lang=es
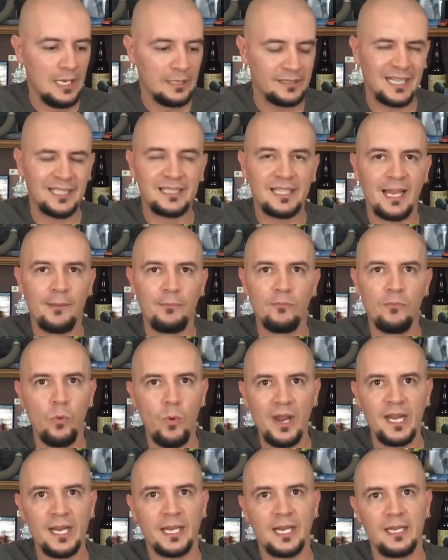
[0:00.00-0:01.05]
tanta
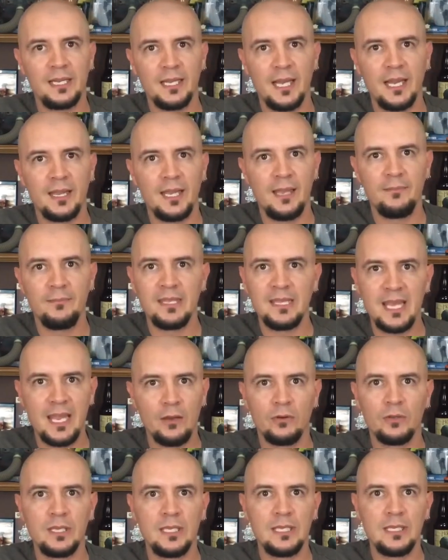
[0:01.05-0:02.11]
buena calidad de
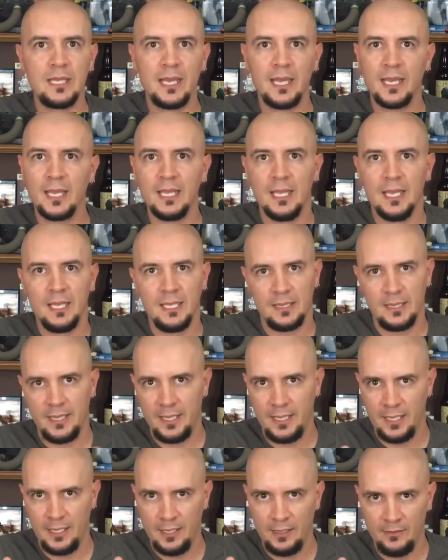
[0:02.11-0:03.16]
video y de,
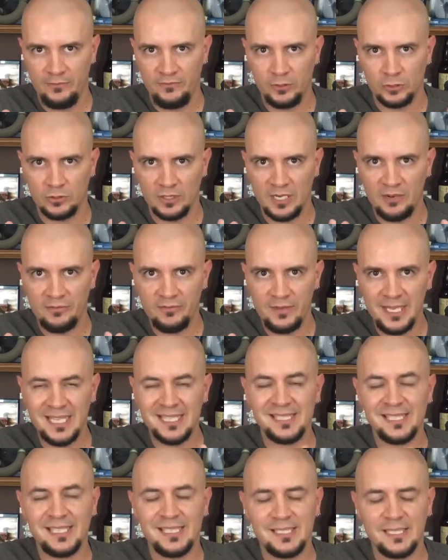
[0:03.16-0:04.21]

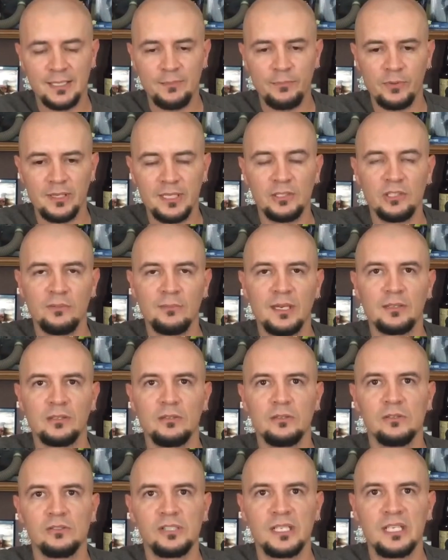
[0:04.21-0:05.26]
fotografías que se pueden tomar
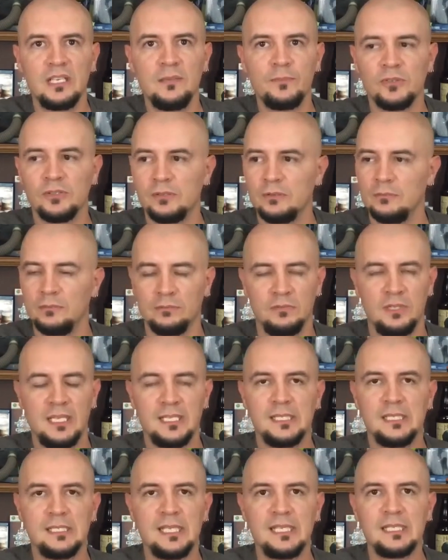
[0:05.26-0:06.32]
con los equipos,
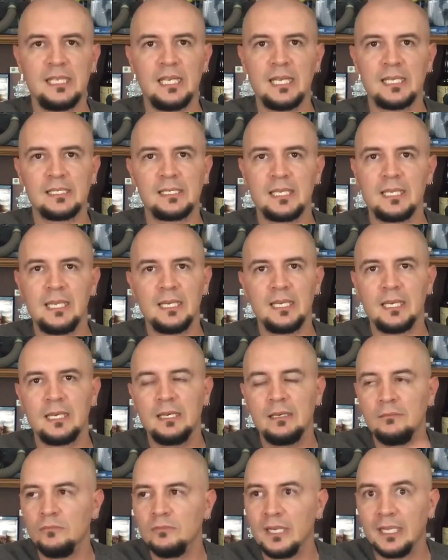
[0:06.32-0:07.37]
16 gigas se llenan
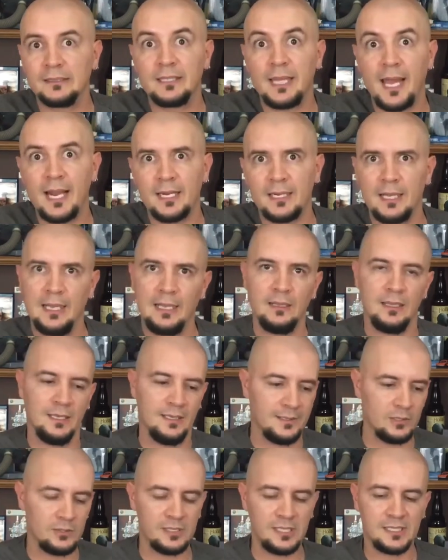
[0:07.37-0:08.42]
en una tarde.
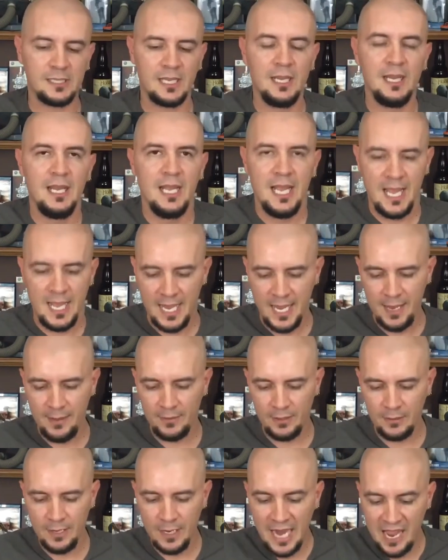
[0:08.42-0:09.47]
Entonces, eh,
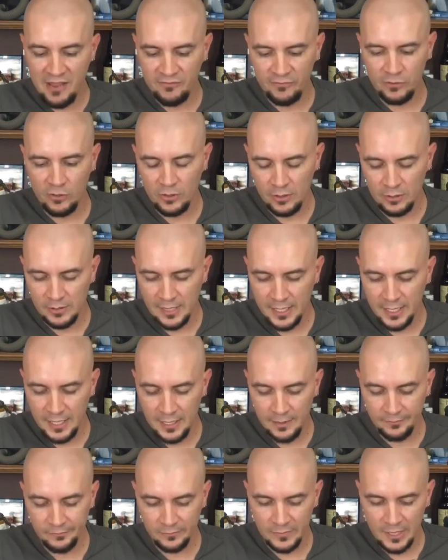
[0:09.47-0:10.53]
el iPhone
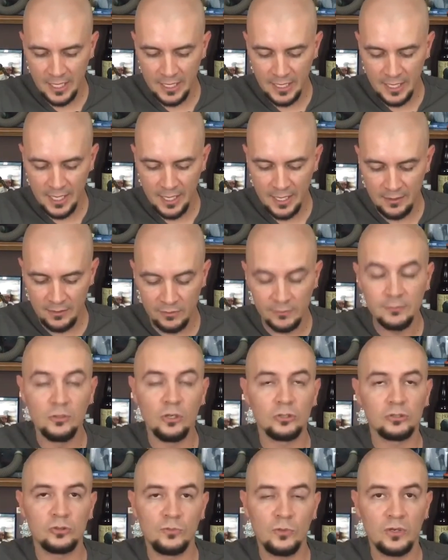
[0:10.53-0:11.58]
eh, tiene,
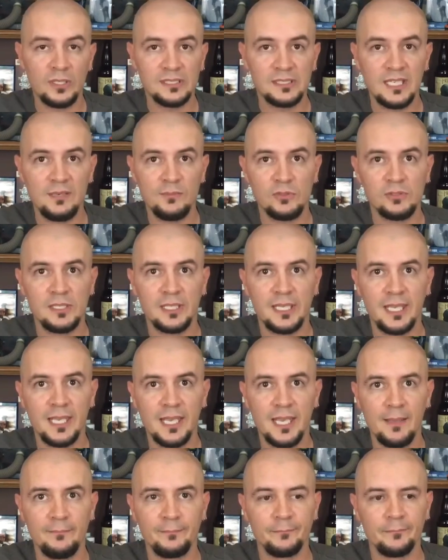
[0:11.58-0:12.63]
los rumores tenemos de
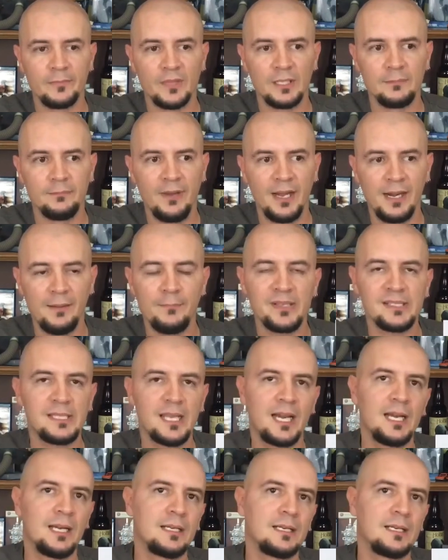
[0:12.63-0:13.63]
que van a empezar